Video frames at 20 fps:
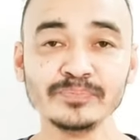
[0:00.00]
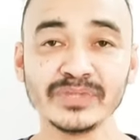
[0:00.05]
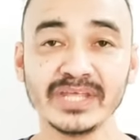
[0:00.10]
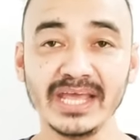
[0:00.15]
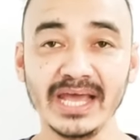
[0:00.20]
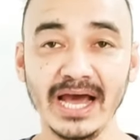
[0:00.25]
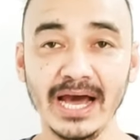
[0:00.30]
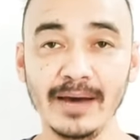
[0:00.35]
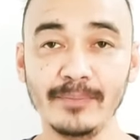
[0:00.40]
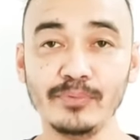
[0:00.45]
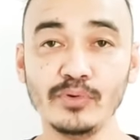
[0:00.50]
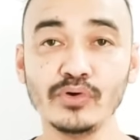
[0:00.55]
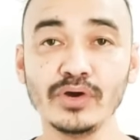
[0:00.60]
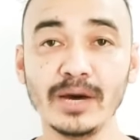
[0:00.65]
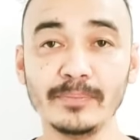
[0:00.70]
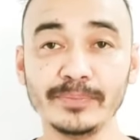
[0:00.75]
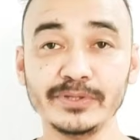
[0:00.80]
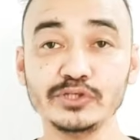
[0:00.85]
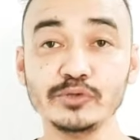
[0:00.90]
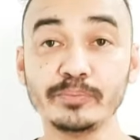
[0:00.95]
कि आप लोग
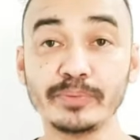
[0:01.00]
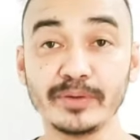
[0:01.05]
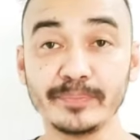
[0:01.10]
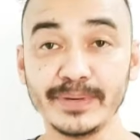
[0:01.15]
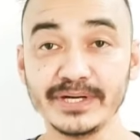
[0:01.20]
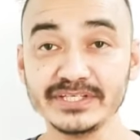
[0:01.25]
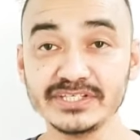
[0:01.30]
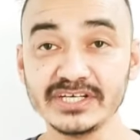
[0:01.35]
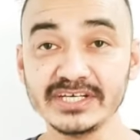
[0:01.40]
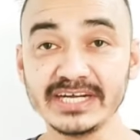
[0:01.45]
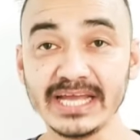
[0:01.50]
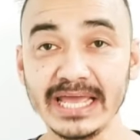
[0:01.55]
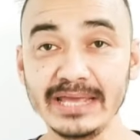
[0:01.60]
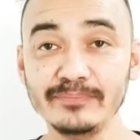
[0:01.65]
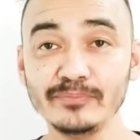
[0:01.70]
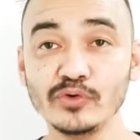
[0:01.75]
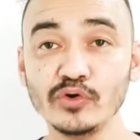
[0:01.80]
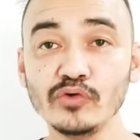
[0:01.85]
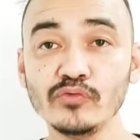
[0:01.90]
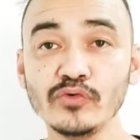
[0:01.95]
अपने जो प्रिपरेशन
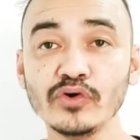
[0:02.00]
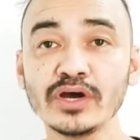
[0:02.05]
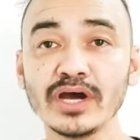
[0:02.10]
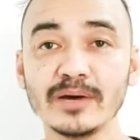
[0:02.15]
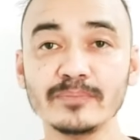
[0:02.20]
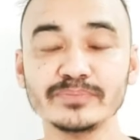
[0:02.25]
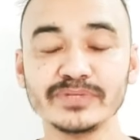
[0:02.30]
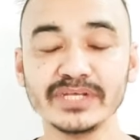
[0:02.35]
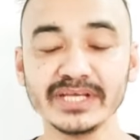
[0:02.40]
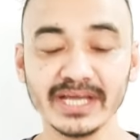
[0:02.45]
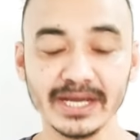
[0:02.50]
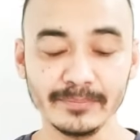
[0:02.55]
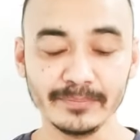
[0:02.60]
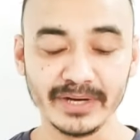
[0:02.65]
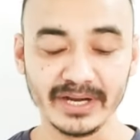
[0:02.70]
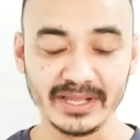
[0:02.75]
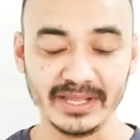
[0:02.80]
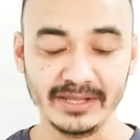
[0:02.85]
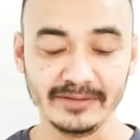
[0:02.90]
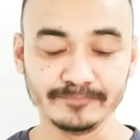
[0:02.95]
टाइम को वो कम से कम
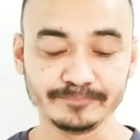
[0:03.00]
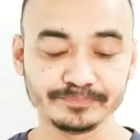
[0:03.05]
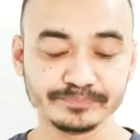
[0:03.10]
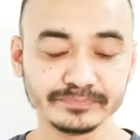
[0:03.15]
रखें